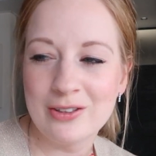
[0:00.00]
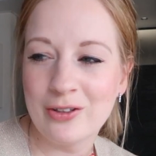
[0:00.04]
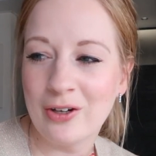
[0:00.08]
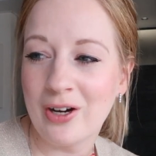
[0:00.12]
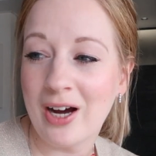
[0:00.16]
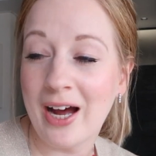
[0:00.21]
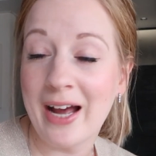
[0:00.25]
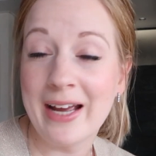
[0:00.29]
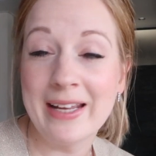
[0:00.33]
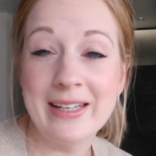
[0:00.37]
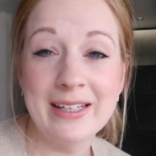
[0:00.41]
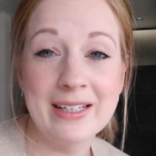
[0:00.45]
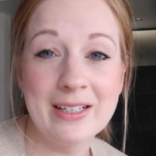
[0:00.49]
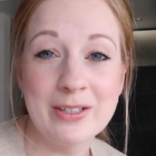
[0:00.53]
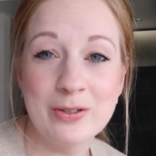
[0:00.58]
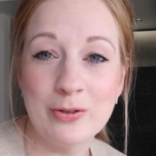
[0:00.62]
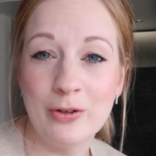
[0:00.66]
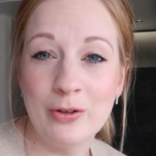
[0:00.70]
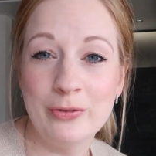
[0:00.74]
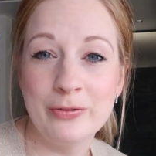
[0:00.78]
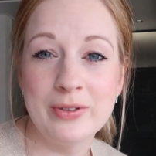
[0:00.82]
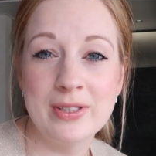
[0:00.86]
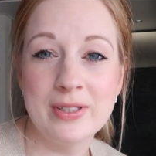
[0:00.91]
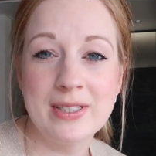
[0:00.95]
noch einiges
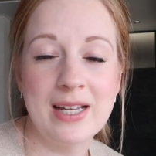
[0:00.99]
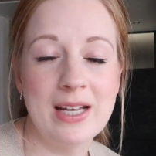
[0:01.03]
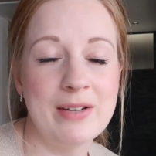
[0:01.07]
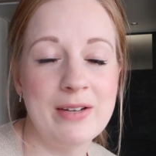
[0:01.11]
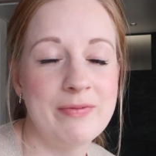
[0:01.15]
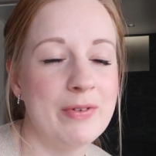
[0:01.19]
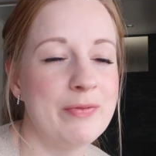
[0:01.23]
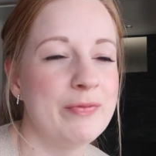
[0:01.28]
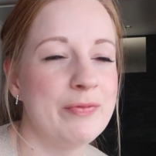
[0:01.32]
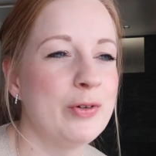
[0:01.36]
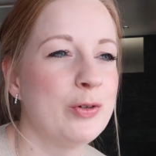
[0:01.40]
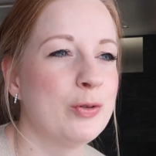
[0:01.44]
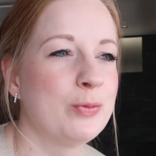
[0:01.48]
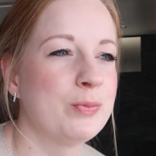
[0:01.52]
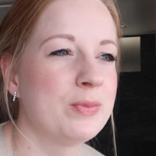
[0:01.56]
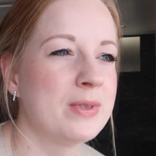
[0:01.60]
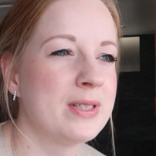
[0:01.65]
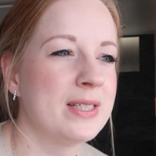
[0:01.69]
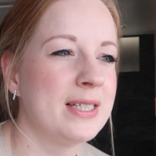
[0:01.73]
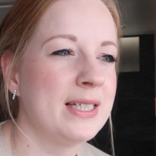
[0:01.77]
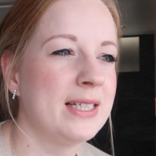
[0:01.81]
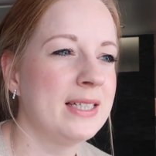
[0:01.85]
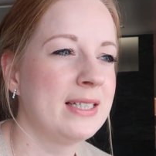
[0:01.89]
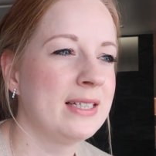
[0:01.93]
offen sein, wenn wir
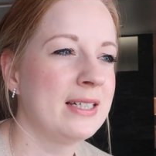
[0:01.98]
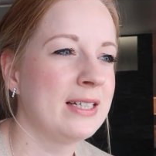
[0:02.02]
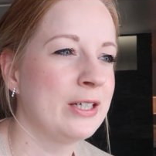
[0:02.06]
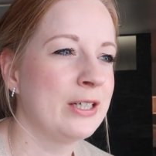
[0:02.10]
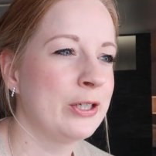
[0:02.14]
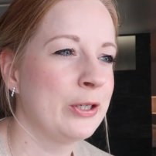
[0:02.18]
umziehen.